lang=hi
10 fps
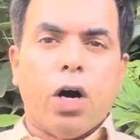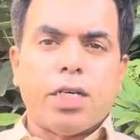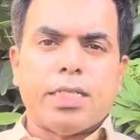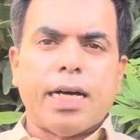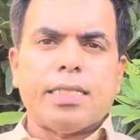
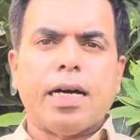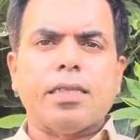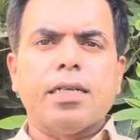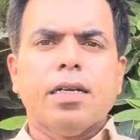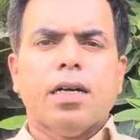और साथ
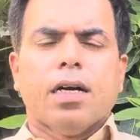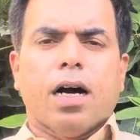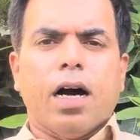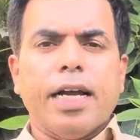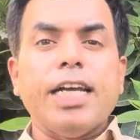साथ
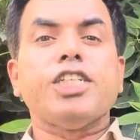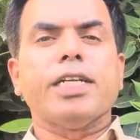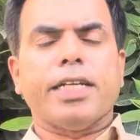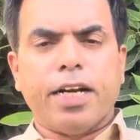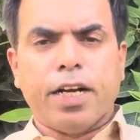
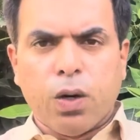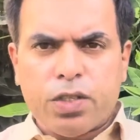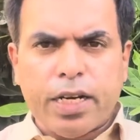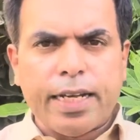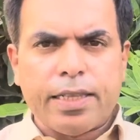एशियन क्रिकेट
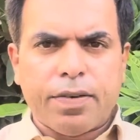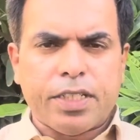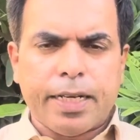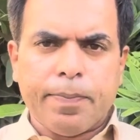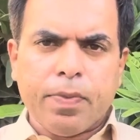काउंसिल की तरफ से